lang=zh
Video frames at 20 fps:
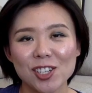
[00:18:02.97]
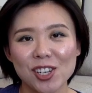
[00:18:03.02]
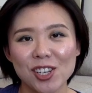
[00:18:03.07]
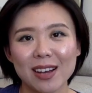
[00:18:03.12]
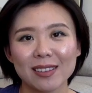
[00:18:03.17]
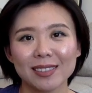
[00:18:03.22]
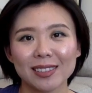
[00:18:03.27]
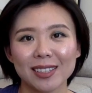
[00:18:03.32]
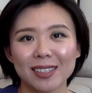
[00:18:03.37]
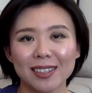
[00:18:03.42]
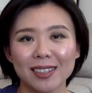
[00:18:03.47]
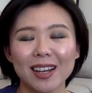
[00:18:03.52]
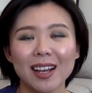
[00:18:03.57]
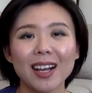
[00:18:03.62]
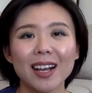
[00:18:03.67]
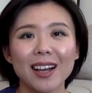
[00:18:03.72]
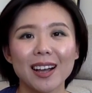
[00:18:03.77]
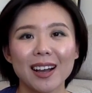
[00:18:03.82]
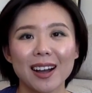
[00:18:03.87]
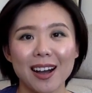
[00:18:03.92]
这样的
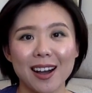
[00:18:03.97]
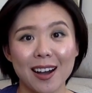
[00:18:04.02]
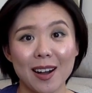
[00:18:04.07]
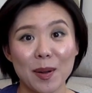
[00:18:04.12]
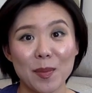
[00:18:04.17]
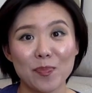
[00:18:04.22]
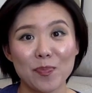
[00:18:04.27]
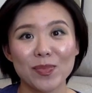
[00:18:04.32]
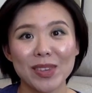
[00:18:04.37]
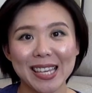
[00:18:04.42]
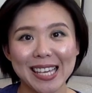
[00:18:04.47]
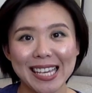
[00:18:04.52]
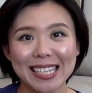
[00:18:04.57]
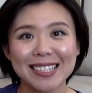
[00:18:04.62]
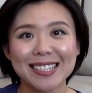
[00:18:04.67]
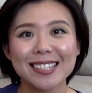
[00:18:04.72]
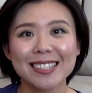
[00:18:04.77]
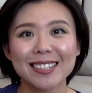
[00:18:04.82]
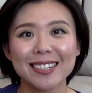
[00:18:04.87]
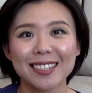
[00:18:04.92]
啊
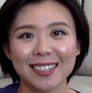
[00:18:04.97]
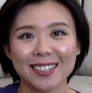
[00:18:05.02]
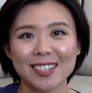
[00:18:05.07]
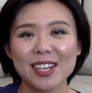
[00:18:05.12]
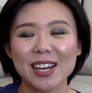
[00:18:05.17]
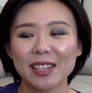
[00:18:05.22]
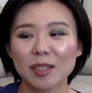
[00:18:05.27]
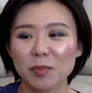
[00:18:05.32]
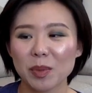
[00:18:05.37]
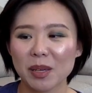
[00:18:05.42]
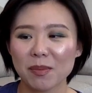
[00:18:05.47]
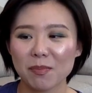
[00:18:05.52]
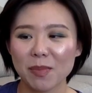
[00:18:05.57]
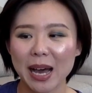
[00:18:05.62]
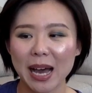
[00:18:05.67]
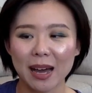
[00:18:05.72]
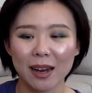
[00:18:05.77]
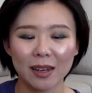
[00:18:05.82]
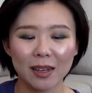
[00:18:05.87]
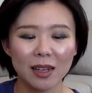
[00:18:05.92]
颜色和这样的品
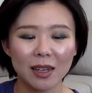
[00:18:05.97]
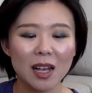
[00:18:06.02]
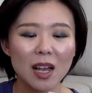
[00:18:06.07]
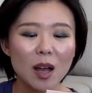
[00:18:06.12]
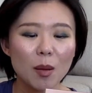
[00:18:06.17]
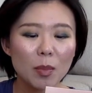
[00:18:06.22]
牌了。